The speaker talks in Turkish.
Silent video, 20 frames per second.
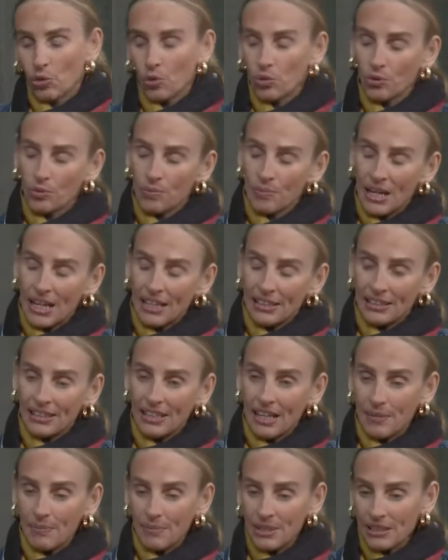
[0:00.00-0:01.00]
O gün belki
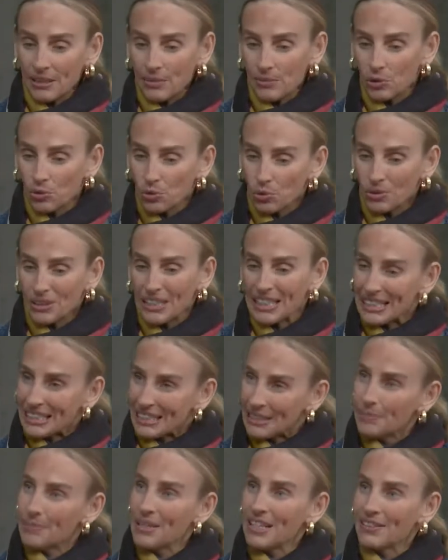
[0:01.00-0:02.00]
yenmez ama günde
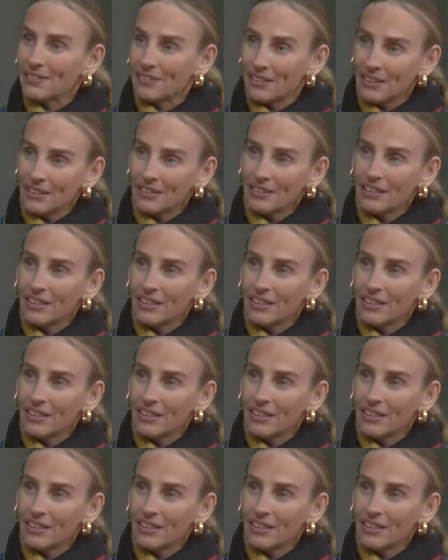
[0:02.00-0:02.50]
iki meyve